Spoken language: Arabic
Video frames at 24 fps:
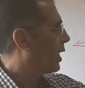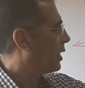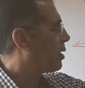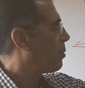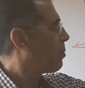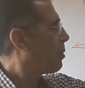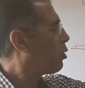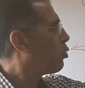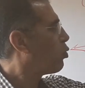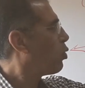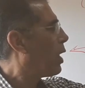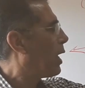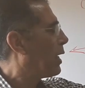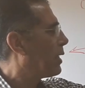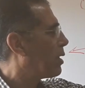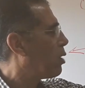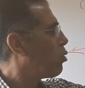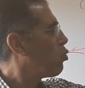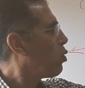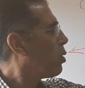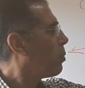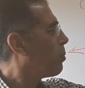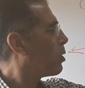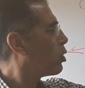هذا ما هذا
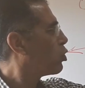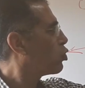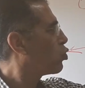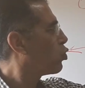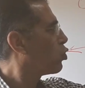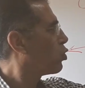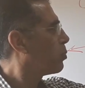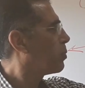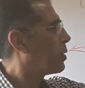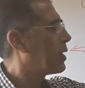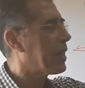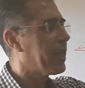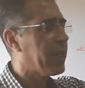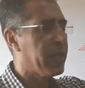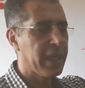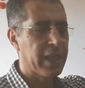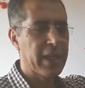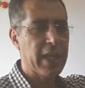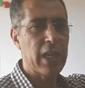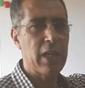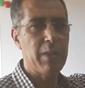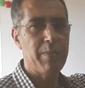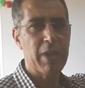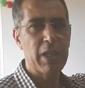هو المقصود
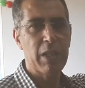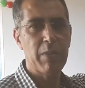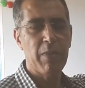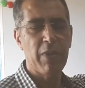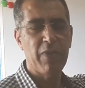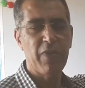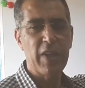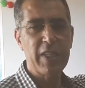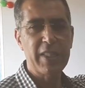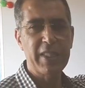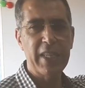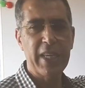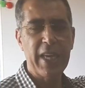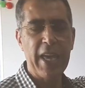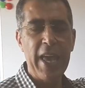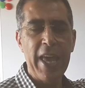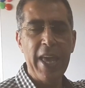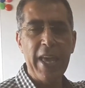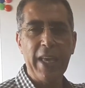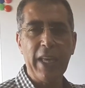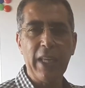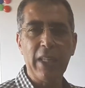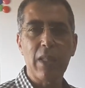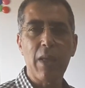بالكلمات المفاتيح
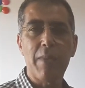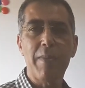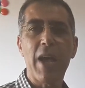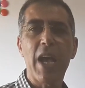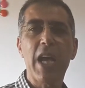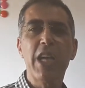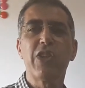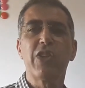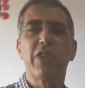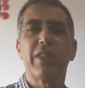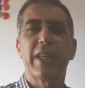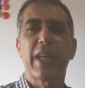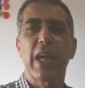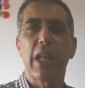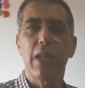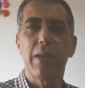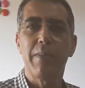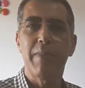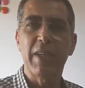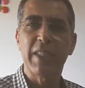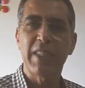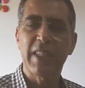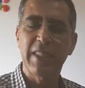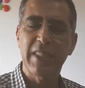عندما اجد
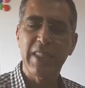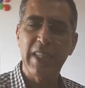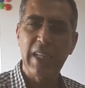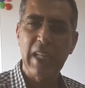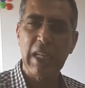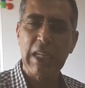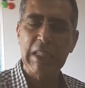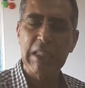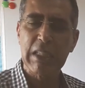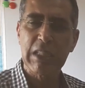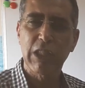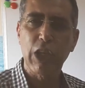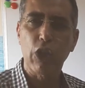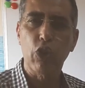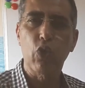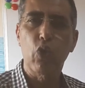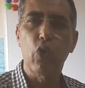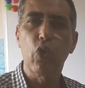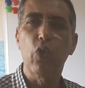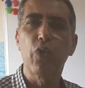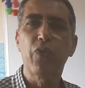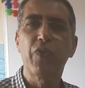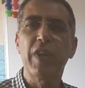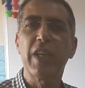كلمات
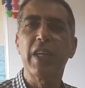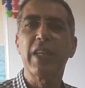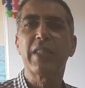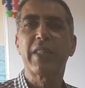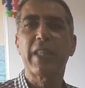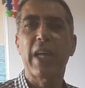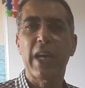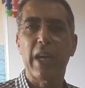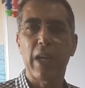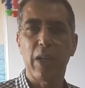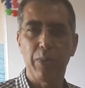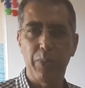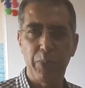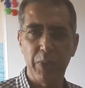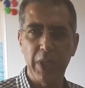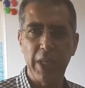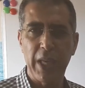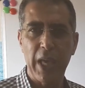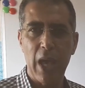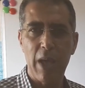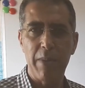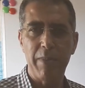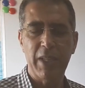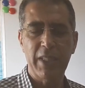تدخل في اطار
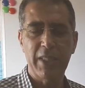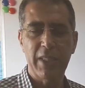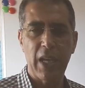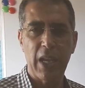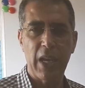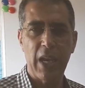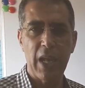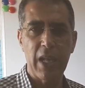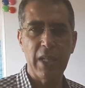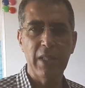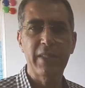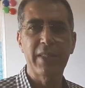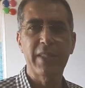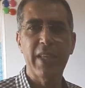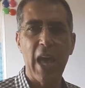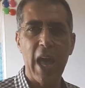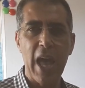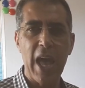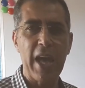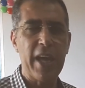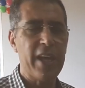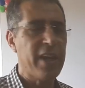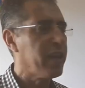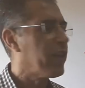البيئه مثلا
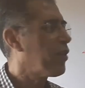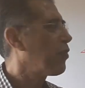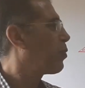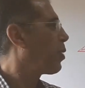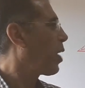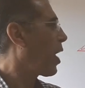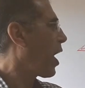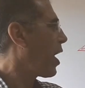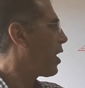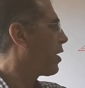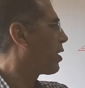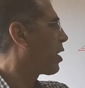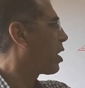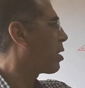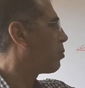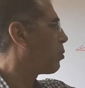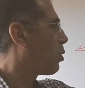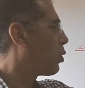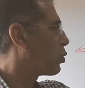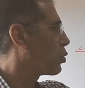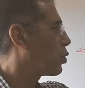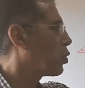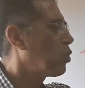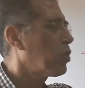ساعرف بان
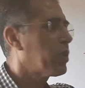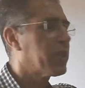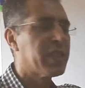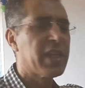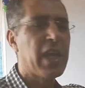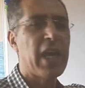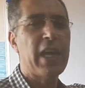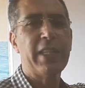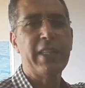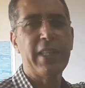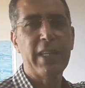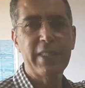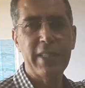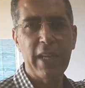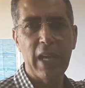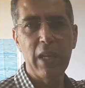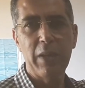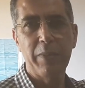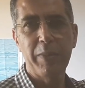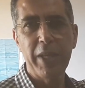الموضوع يتحدث عن